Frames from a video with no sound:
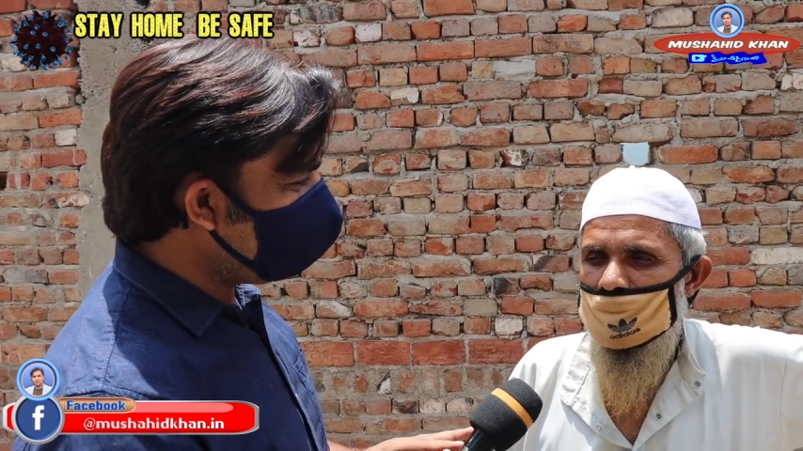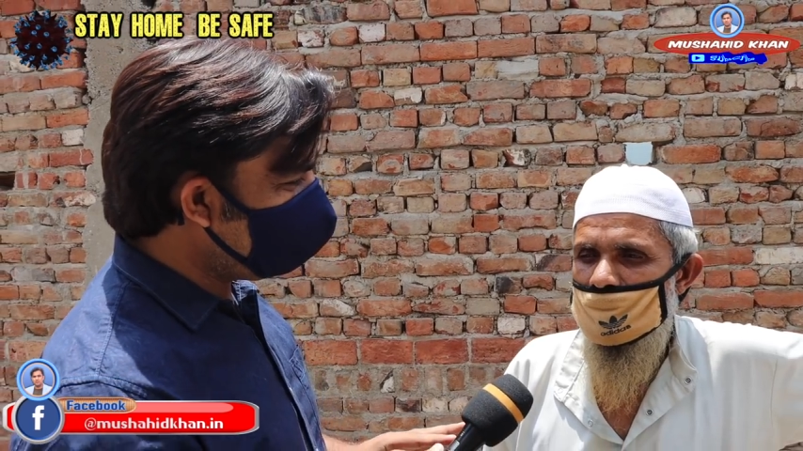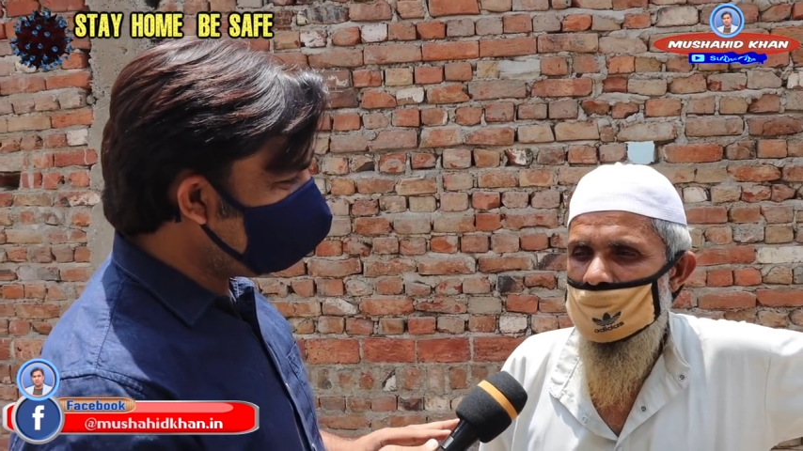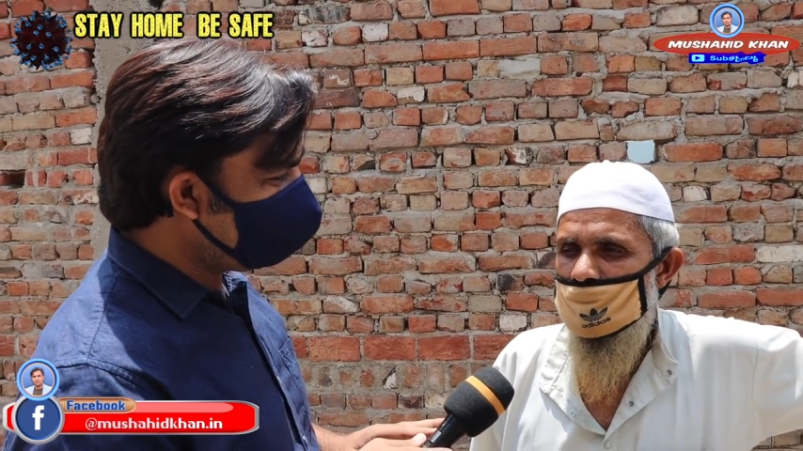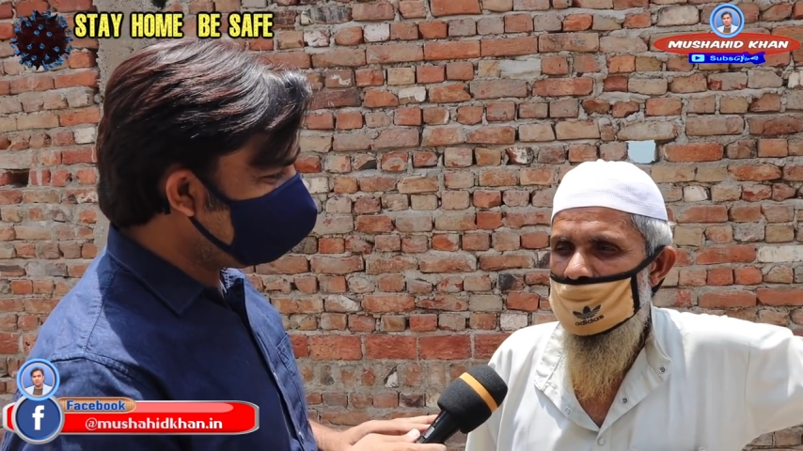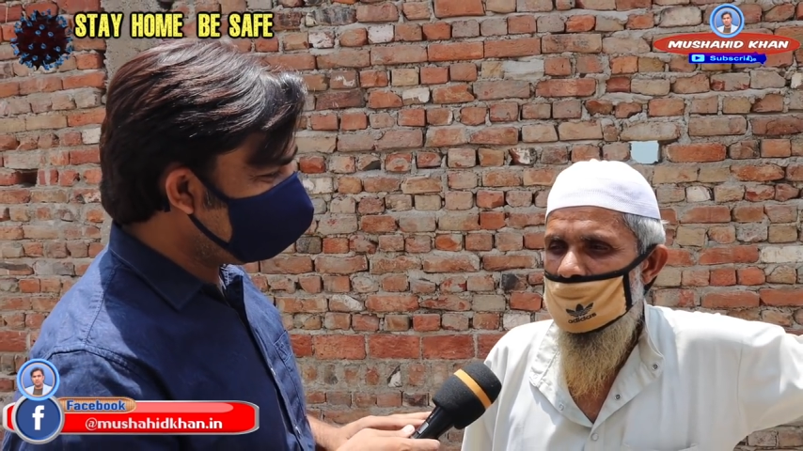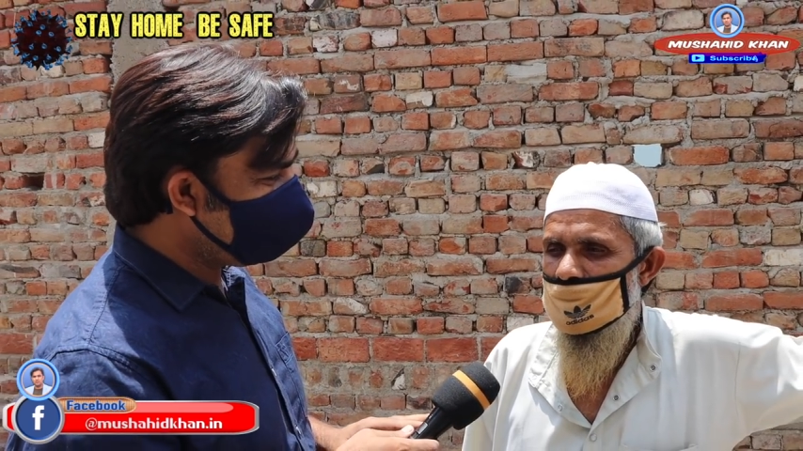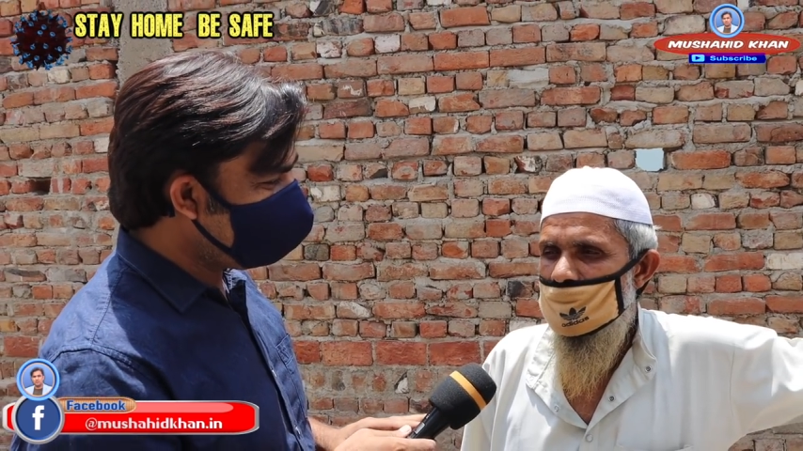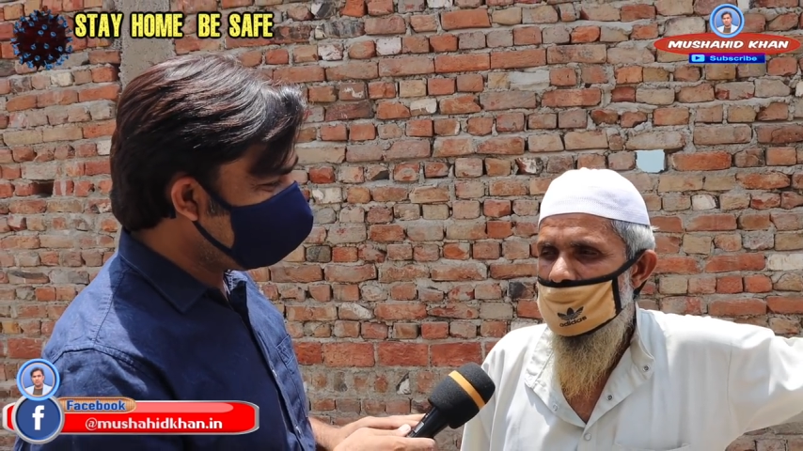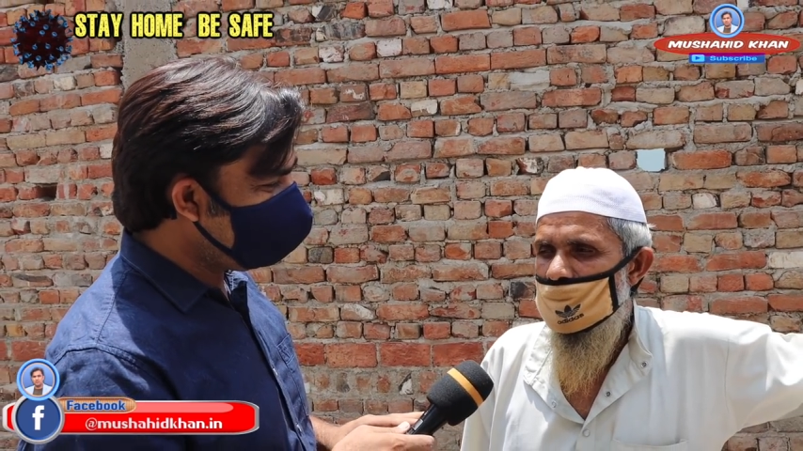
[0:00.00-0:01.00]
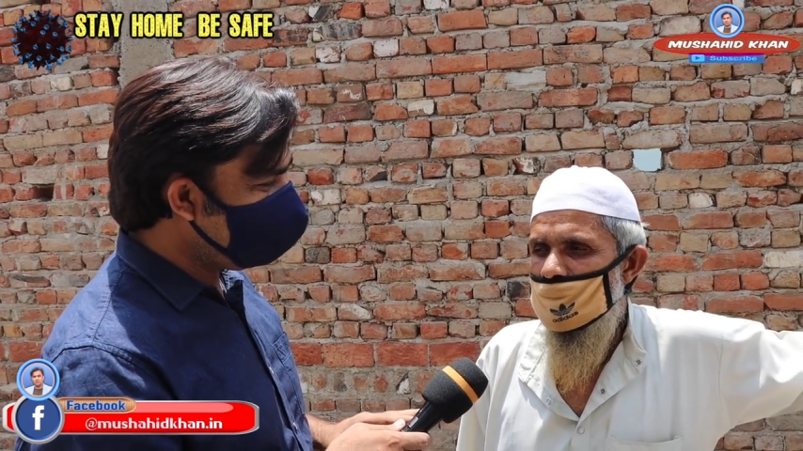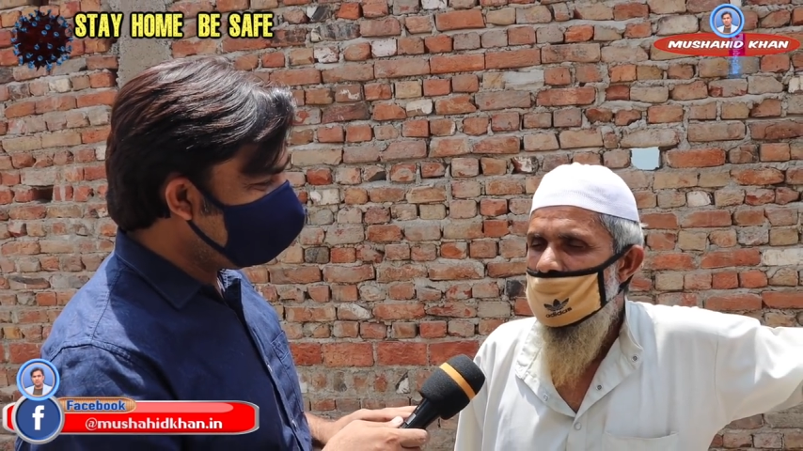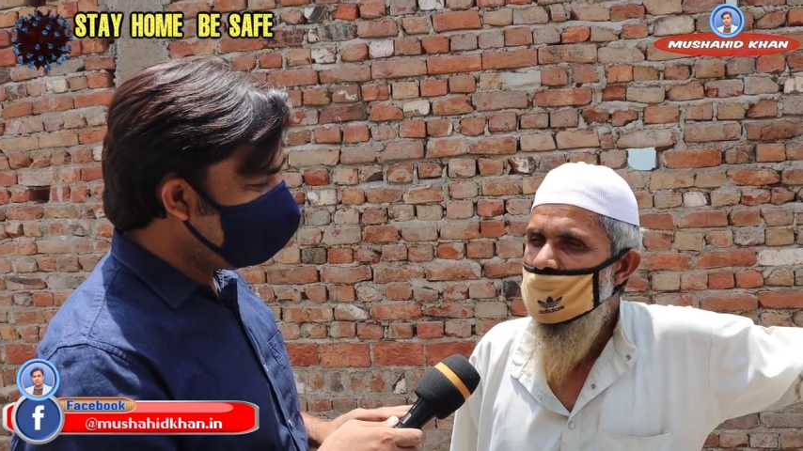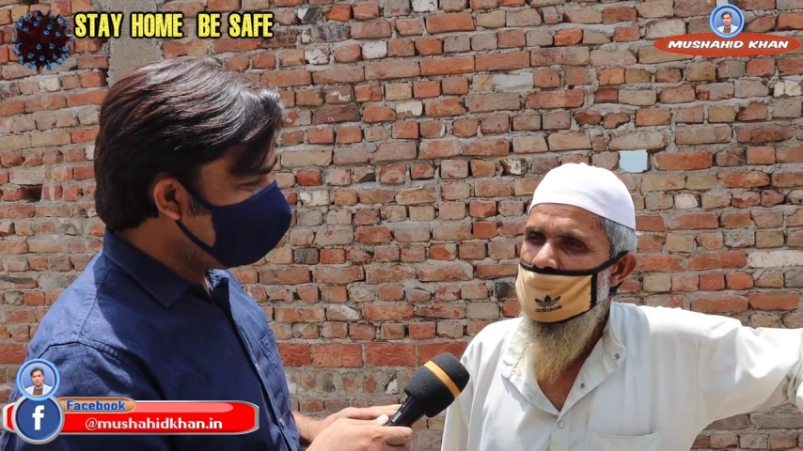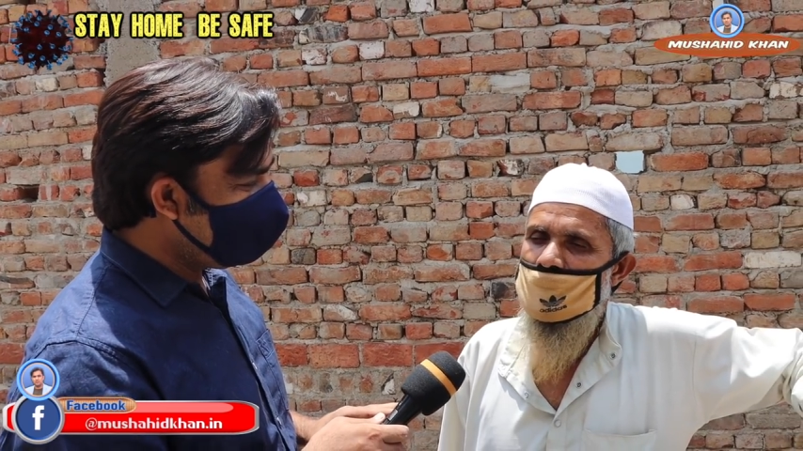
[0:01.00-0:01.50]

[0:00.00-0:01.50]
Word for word: दो